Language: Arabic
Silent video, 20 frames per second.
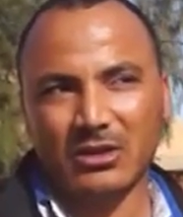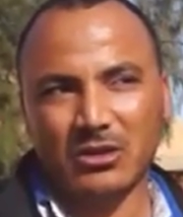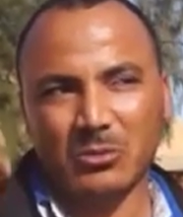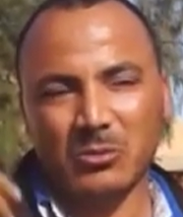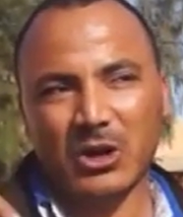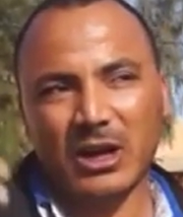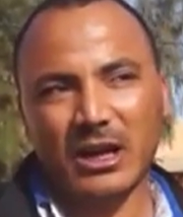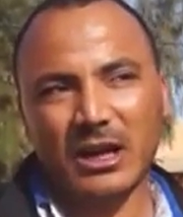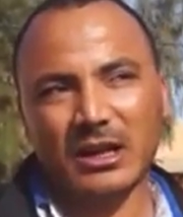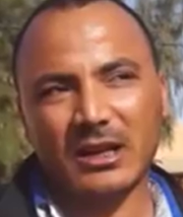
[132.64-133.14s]

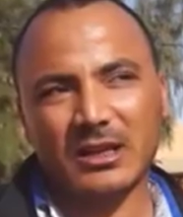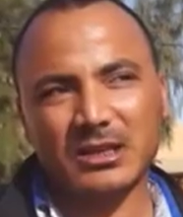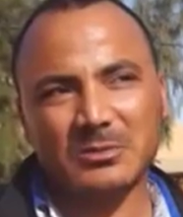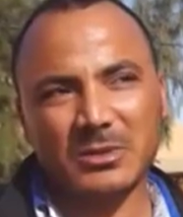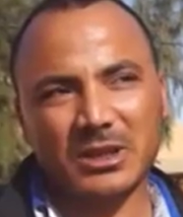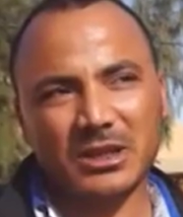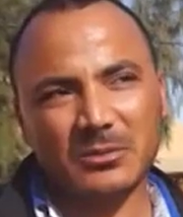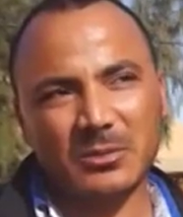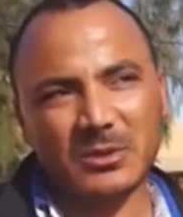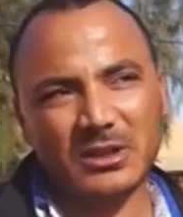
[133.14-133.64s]
ومؤخرا
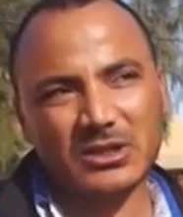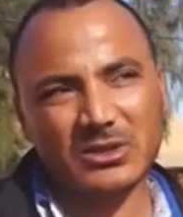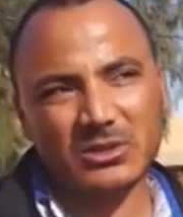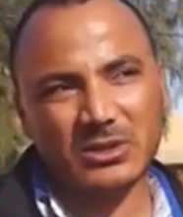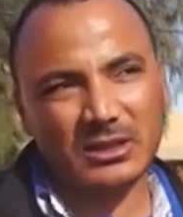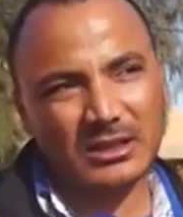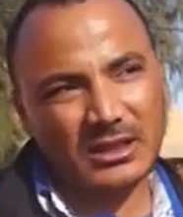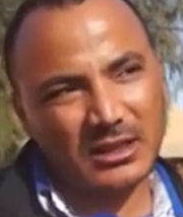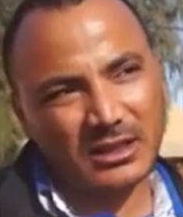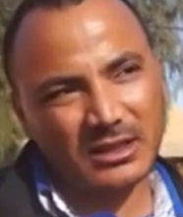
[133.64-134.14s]
سمعنا باللي
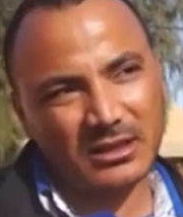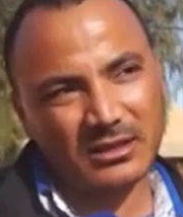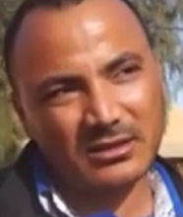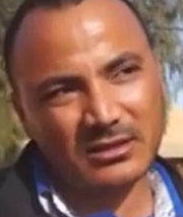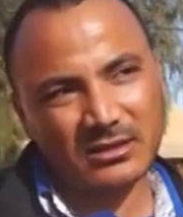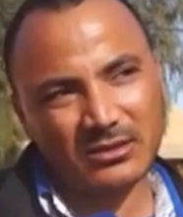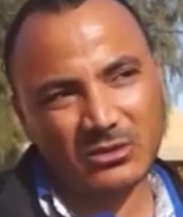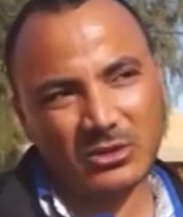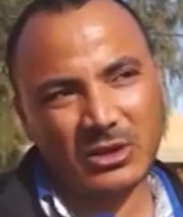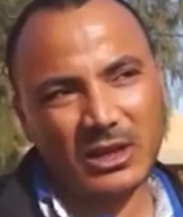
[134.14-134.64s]
سوناطراك
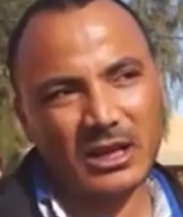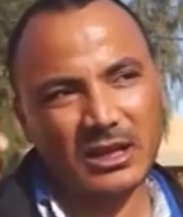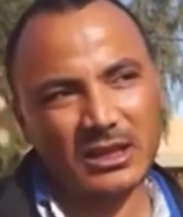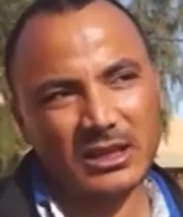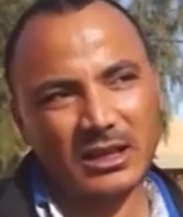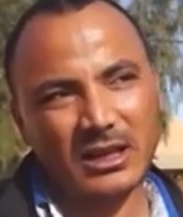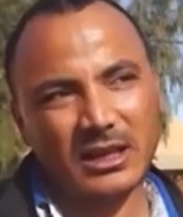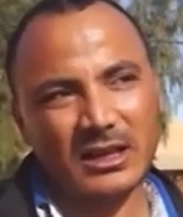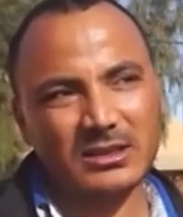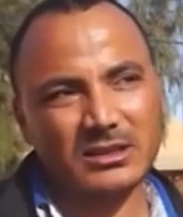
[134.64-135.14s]
درك
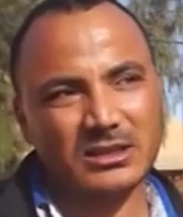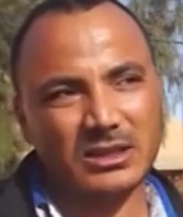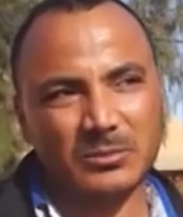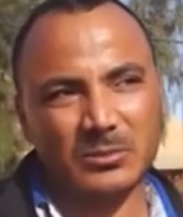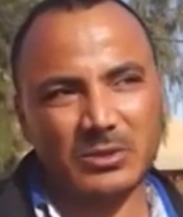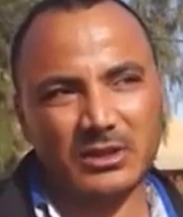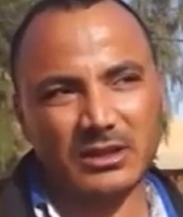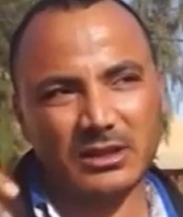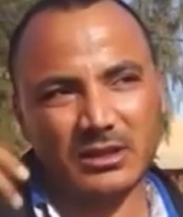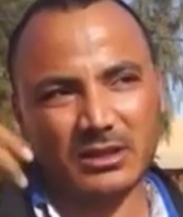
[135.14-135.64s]
هذه خاصه
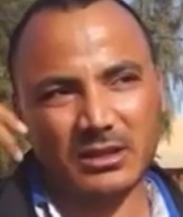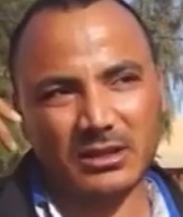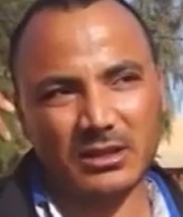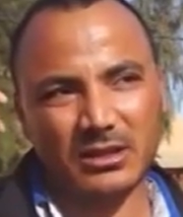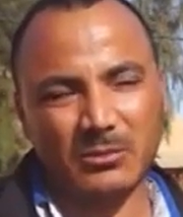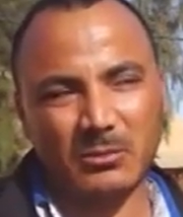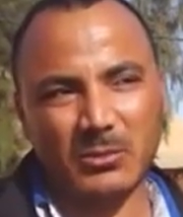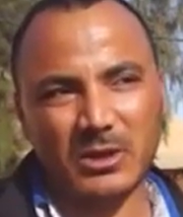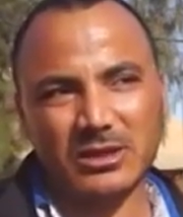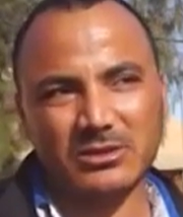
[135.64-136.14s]

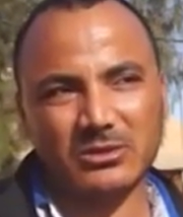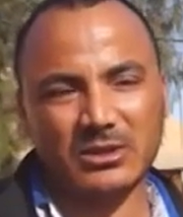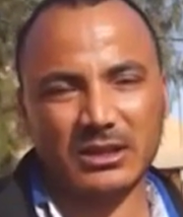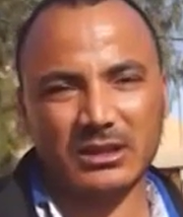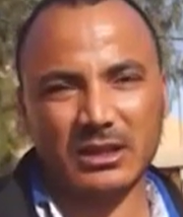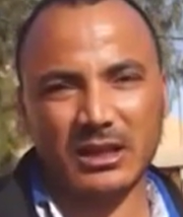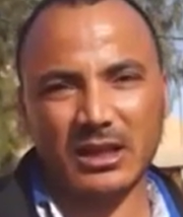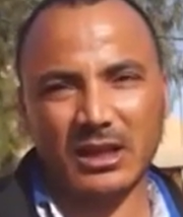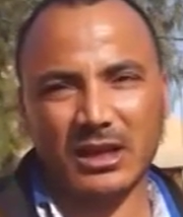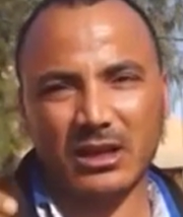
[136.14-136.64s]
بالعمال
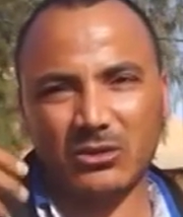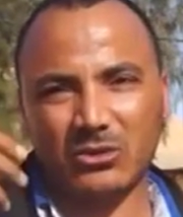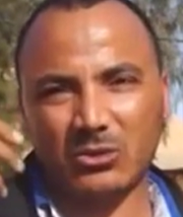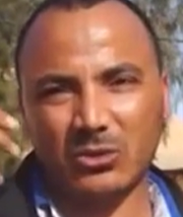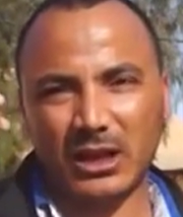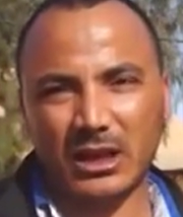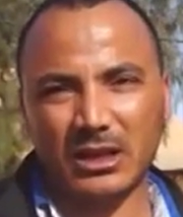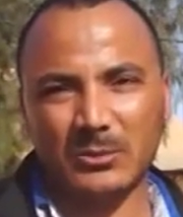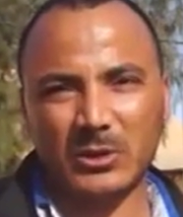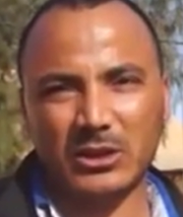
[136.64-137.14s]
سوناطراك
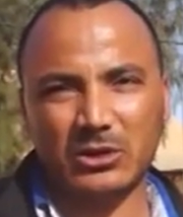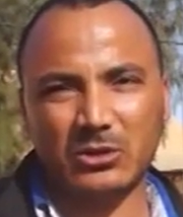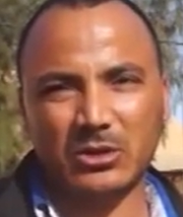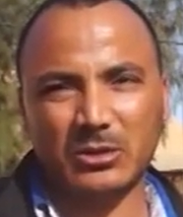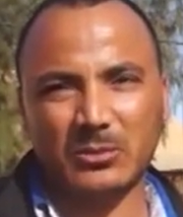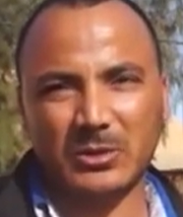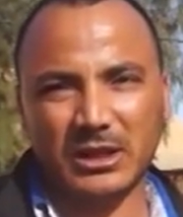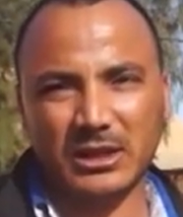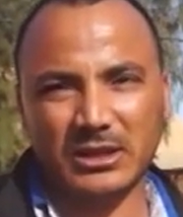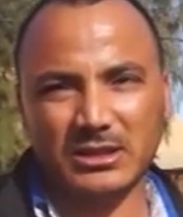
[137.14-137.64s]
وراح يبدلوا
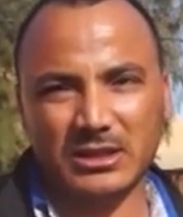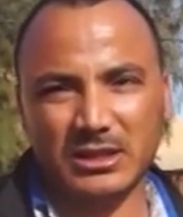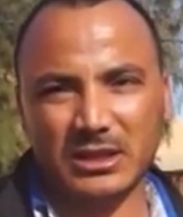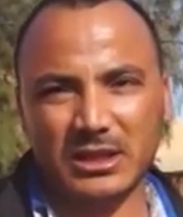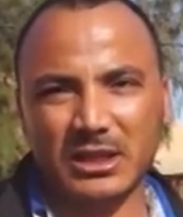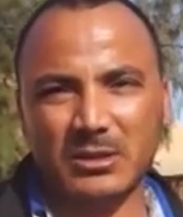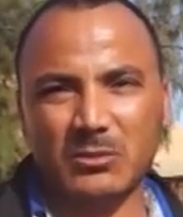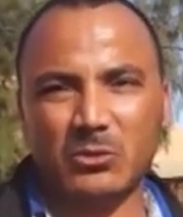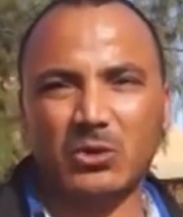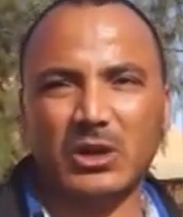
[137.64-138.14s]
لهم
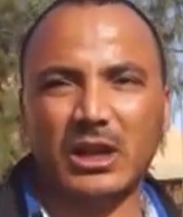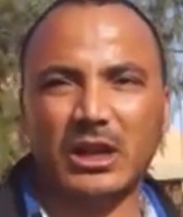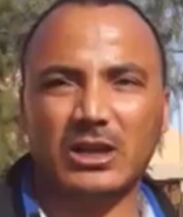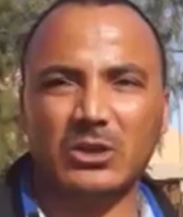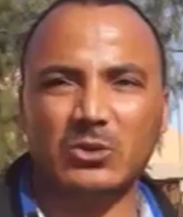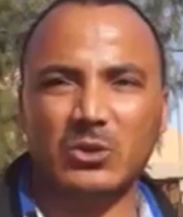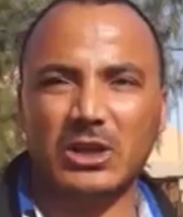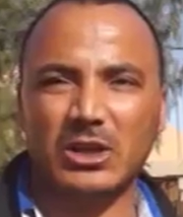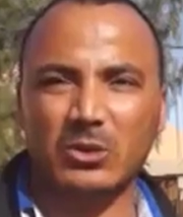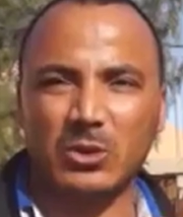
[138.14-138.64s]
الريجيم وراح
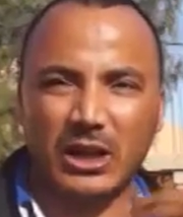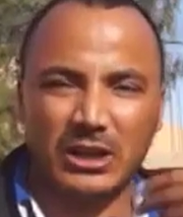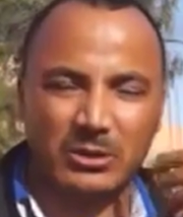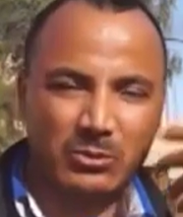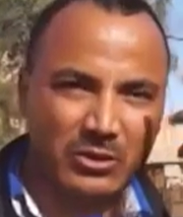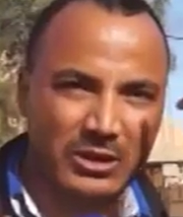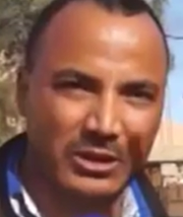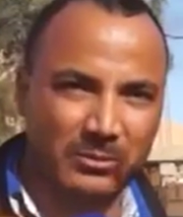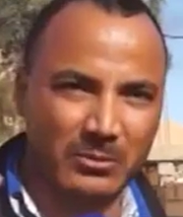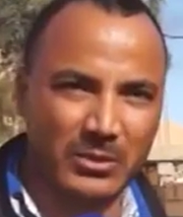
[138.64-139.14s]
يوليو
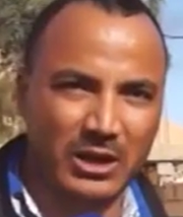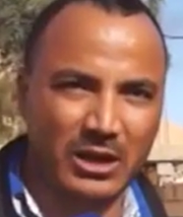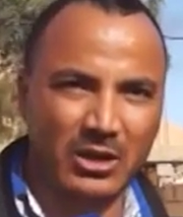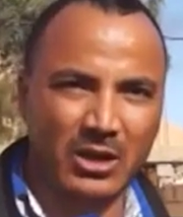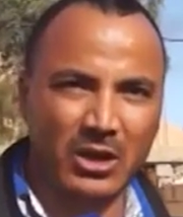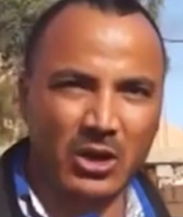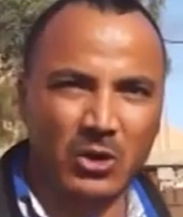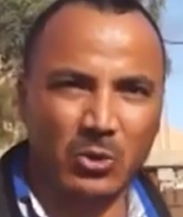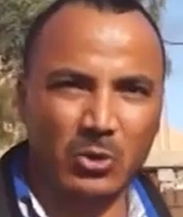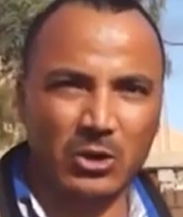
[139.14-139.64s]
يخدموا ثم
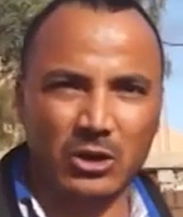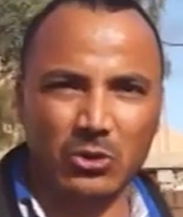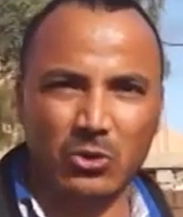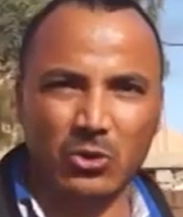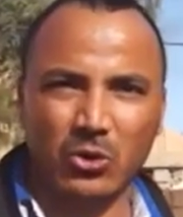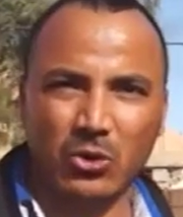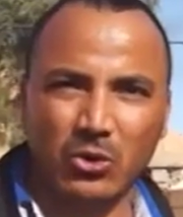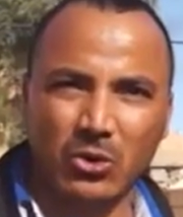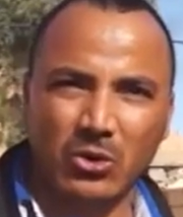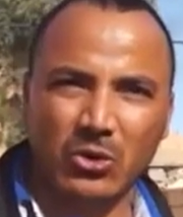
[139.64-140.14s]

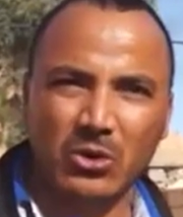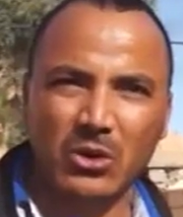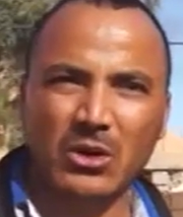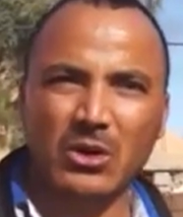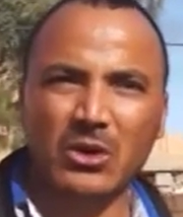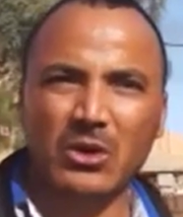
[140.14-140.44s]
ويروحوا